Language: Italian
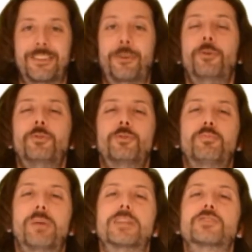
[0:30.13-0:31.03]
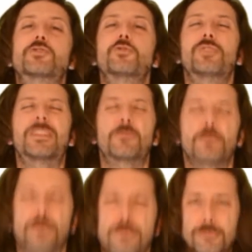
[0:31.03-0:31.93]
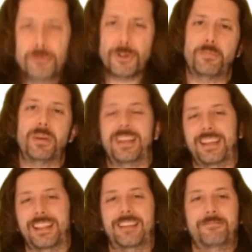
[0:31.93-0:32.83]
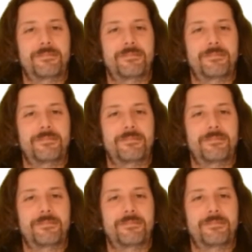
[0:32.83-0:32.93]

con persone su tutto il pianeta.